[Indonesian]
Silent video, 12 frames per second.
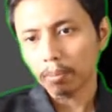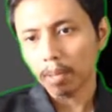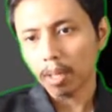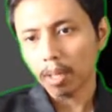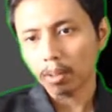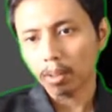
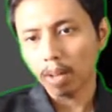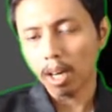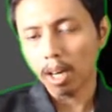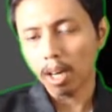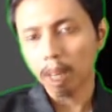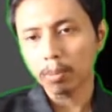atau
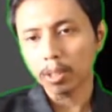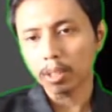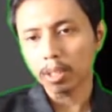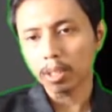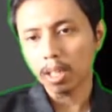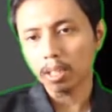alam
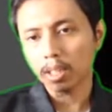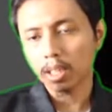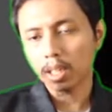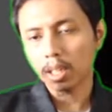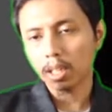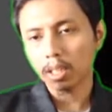semesta ini
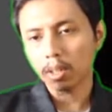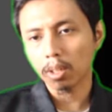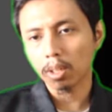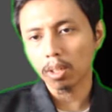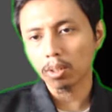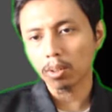adalah
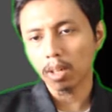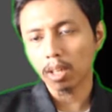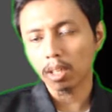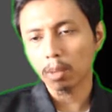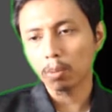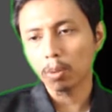teori solar
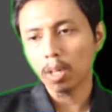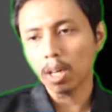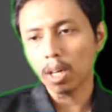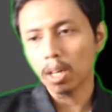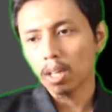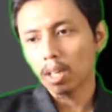
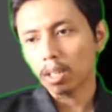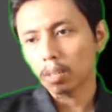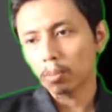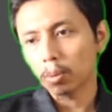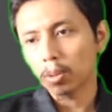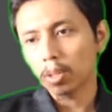nebula
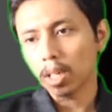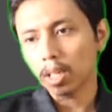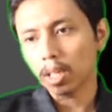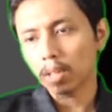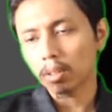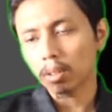
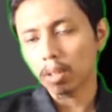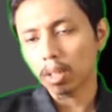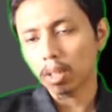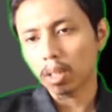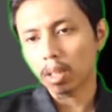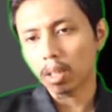kemudian
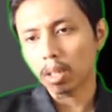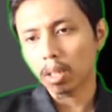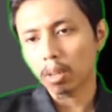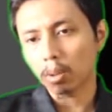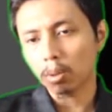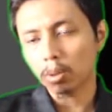uh,
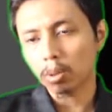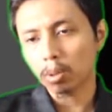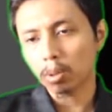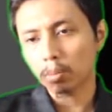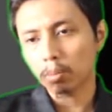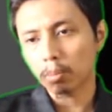
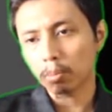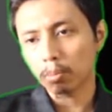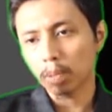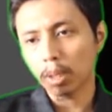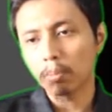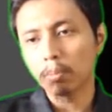terus
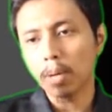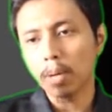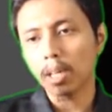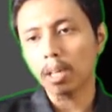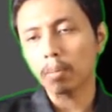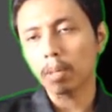
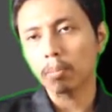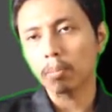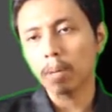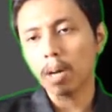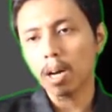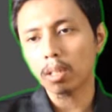mengembang ya
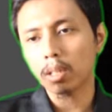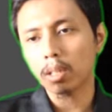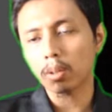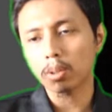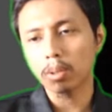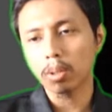mengembang
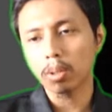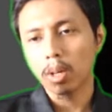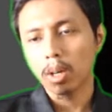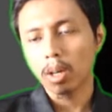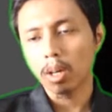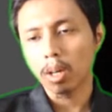terus
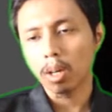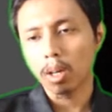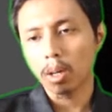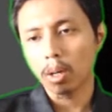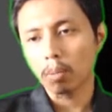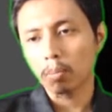
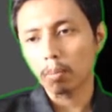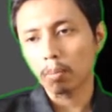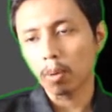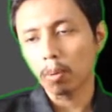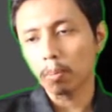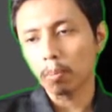uh,
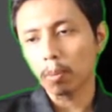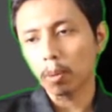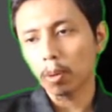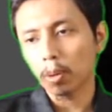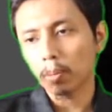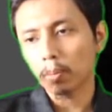
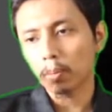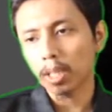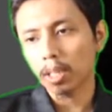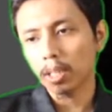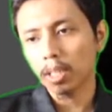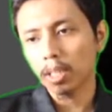mengumpul
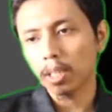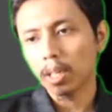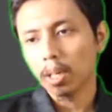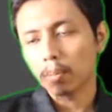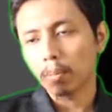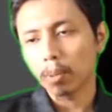menjadi
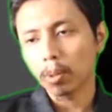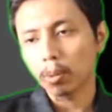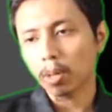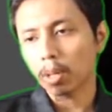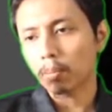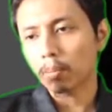
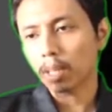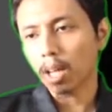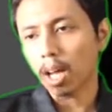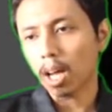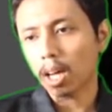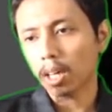pembentukan
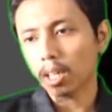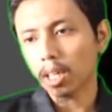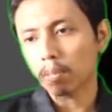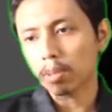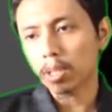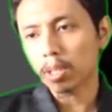matahari
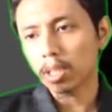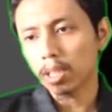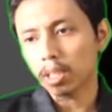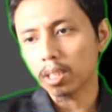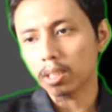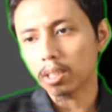yang
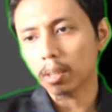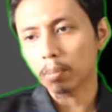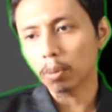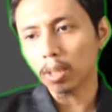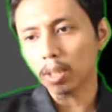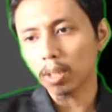menjadi uh,
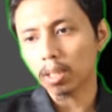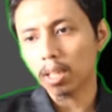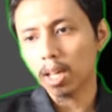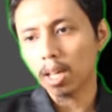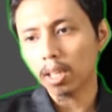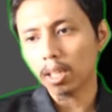pusat
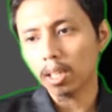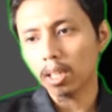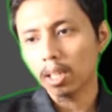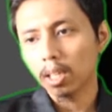dari